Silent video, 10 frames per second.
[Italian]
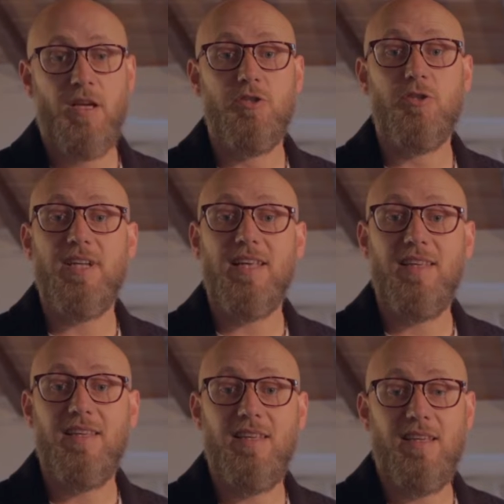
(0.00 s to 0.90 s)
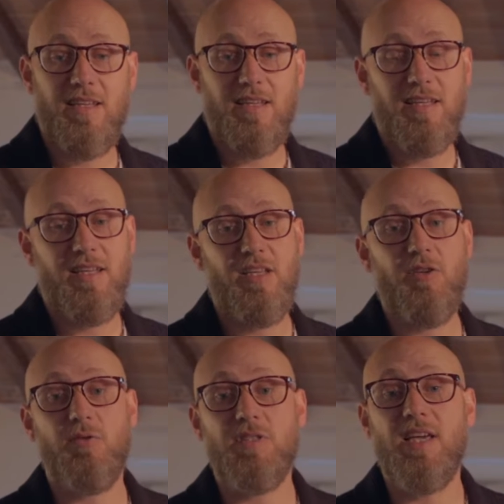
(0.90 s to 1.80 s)
Giornate intere
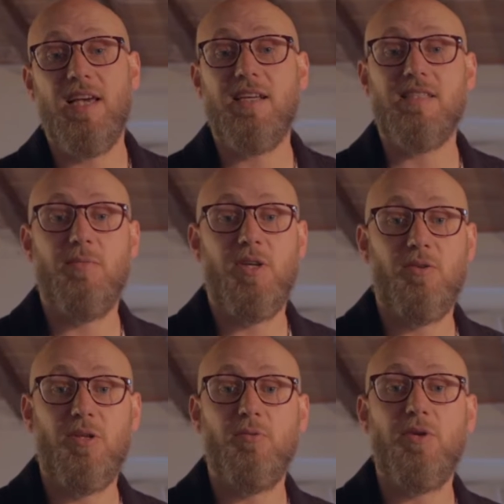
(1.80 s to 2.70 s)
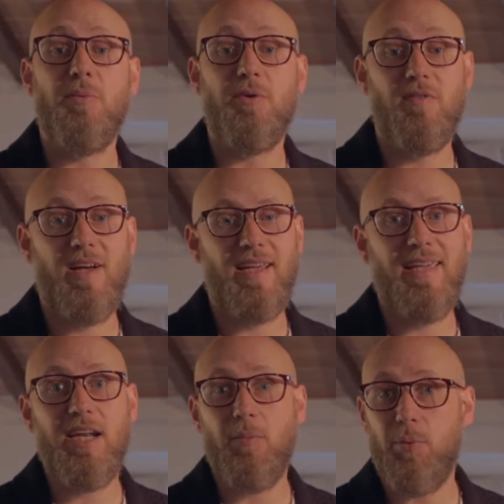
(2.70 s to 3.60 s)
rinchiuse in casa mettono a dura prova
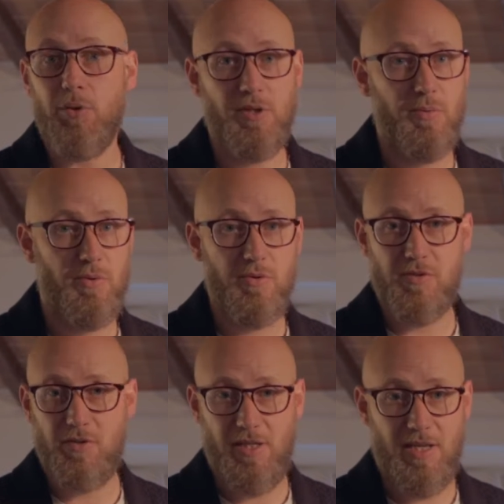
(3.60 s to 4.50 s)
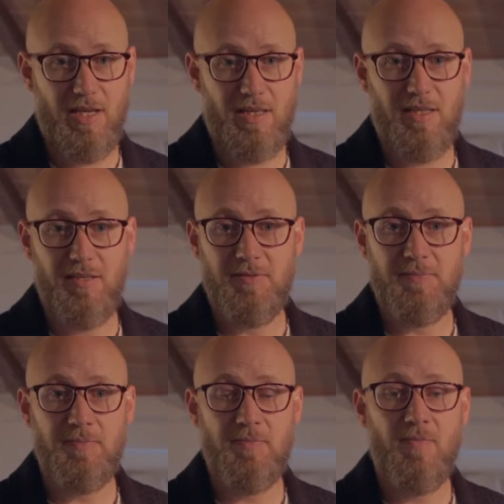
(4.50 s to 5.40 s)
anche i rapporti più consolidati.
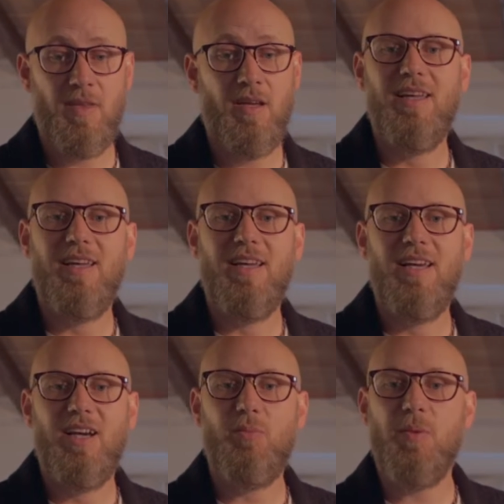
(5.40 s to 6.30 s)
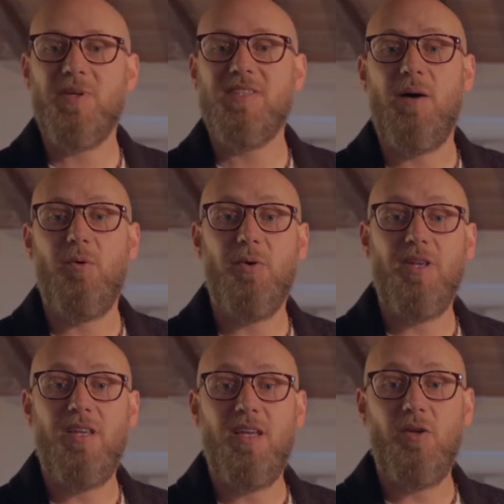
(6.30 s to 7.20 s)
Come passiamo
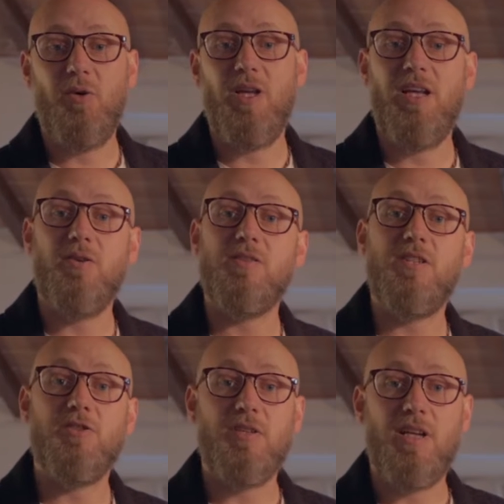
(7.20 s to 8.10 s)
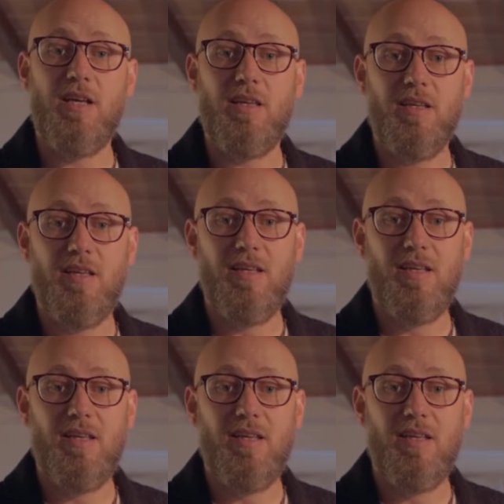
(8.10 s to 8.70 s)
quindi noi le nostre giornate?